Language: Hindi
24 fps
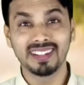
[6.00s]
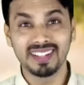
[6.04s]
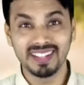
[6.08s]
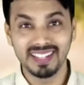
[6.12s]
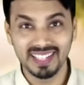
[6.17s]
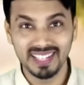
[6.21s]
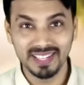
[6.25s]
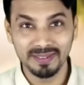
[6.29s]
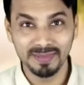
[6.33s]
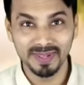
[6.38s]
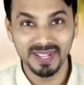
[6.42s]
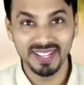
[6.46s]

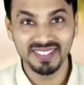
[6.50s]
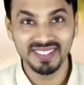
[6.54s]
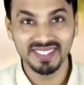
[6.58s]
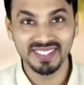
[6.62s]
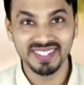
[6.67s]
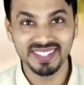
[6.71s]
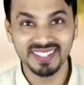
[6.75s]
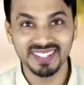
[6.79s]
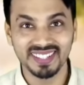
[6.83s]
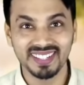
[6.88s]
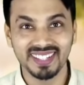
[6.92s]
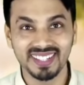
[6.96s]
रेकी
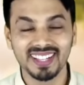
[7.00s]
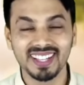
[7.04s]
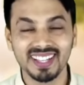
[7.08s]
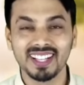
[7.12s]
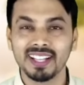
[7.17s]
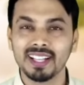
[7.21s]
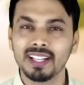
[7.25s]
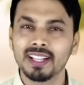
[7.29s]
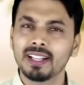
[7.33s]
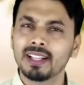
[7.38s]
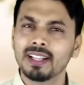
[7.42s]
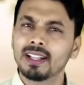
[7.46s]
मास्टर
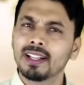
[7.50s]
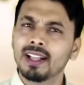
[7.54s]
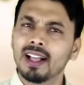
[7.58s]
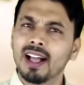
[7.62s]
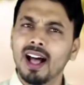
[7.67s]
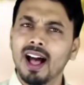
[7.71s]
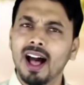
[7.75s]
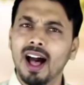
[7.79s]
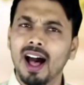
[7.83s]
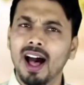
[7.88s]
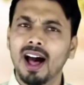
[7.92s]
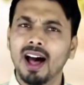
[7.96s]

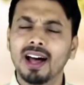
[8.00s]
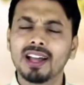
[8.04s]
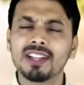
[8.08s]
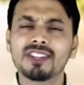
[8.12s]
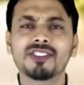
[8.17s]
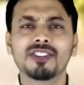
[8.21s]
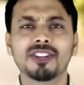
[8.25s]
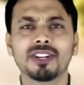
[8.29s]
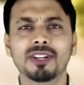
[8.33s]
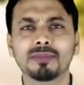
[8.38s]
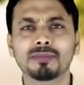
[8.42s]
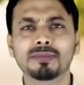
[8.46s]

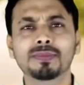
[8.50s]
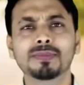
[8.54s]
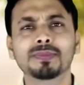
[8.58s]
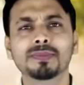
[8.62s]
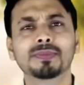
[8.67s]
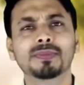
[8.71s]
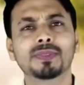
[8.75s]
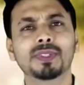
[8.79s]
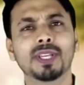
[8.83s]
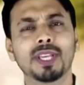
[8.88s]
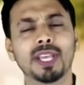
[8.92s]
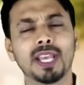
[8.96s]
आज हम
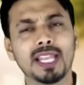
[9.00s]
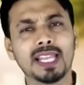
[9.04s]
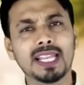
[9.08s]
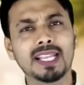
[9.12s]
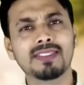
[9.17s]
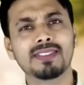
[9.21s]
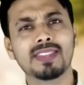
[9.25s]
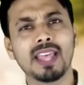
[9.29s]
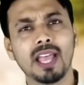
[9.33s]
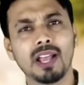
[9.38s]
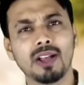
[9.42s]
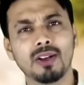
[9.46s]

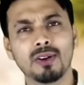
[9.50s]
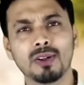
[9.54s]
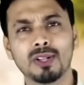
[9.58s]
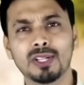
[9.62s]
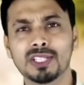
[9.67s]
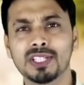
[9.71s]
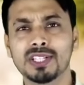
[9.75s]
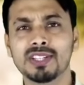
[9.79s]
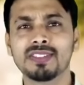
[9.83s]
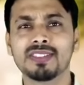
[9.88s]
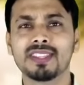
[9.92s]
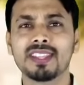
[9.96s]
हीलिंग
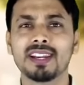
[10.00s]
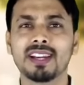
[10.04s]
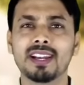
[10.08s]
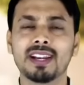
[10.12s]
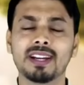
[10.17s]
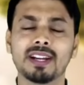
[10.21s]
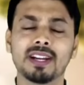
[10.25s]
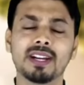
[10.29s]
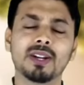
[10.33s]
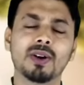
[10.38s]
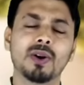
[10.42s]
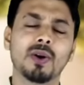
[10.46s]
साइकोलॉजी से
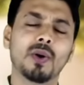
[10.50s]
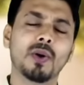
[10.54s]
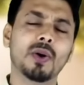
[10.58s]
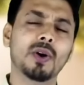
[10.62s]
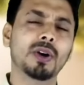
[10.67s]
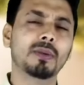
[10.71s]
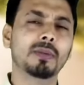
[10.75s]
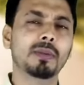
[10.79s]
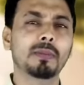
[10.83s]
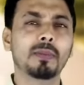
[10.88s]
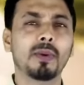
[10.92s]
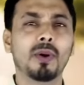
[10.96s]
रिलेटेड
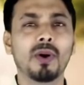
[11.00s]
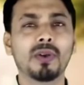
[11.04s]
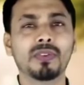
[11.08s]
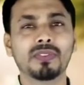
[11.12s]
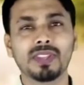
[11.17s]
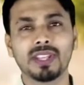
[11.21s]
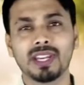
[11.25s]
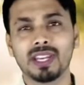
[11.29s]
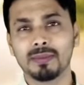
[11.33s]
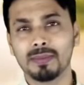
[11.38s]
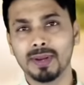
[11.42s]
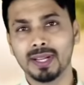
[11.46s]
और भी बहुत
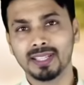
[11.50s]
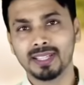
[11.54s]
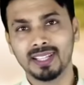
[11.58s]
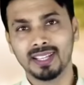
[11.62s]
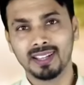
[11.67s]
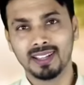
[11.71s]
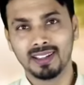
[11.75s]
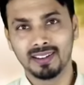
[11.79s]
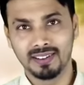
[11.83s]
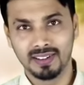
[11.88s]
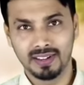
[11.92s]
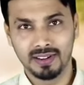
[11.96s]
सारी
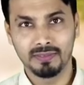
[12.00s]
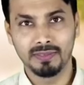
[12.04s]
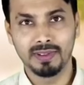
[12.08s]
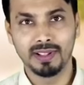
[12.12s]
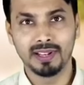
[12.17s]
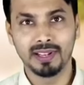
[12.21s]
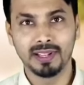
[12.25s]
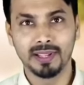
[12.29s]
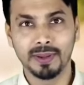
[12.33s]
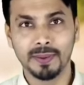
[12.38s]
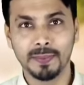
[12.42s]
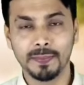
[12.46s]
बातें करने
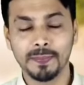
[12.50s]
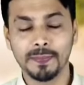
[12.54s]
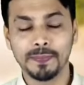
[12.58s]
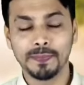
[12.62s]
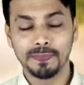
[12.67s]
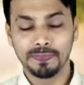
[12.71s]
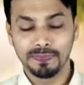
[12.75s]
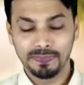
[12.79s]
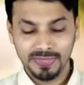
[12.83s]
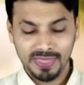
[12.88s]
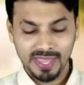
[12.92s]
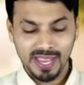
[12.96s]
वाले हैं
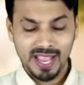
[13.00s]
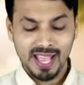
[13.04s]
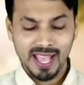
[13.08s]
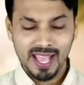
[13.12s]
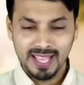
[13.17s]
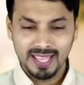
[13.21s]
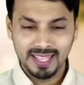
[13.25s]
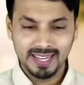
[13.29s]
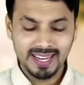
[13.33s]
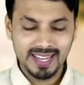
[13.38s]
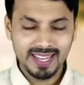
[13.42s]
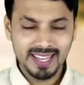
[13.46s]

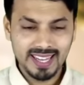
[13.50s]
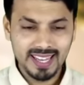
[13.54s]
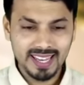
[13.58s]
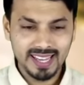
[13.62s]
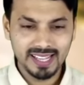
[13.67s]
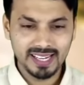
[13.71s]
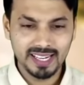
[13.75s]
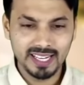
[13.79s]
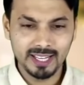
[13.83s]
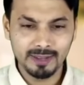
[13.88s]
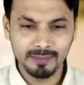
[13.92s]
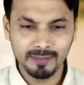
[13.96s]
रेकी
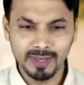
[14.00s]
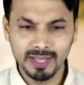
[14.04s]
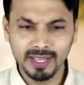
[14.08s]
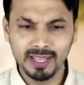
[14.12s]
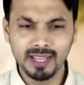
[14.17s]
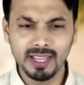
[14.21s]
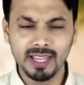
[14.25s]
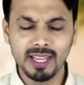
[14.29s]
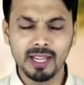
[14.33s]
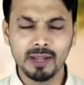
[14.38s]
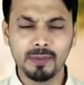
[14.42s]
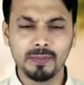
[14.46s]
हीलिंग में
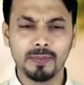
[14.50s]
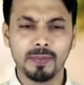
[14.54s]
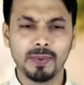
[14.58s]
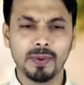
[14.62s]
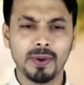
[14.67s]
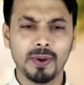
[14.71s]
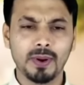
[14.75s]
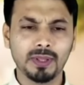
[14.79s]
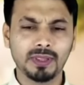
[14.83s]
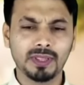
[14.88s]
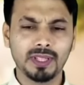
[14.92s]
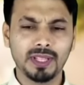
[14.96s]
एक
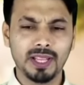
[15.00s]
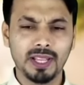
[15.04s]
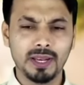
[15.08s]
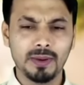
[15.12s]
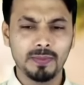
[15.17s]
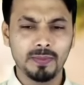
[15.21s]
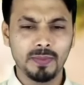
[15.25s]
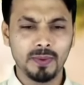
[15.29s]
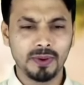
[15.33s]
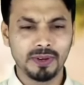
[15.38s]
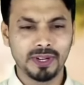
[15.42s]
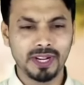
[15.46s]
बहुत
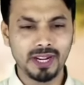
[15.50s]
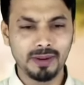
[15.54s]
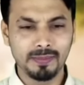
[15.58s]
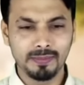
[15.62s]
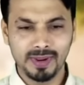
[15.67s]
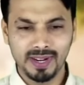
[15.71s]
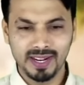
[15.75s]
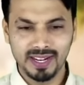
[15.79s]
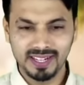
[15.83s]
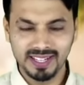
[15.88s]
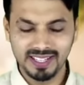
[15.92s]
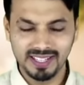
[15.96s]
इम्पॉर्टेंट
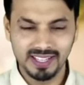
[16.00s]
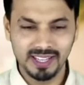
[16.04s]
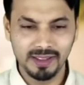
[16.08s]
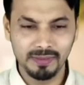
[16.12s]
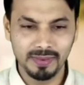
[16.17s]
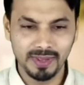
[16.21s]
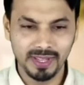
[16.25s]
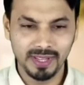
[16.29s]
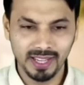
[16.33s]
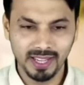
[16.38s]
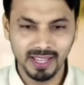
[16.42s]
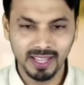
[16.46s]
पार्ट ये
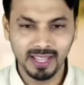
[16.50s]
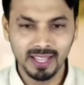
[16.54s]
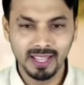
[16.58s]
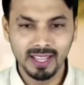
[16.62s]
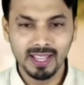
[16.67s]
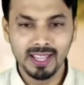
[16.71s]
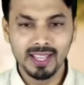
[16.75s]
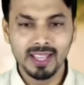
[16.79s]
भी है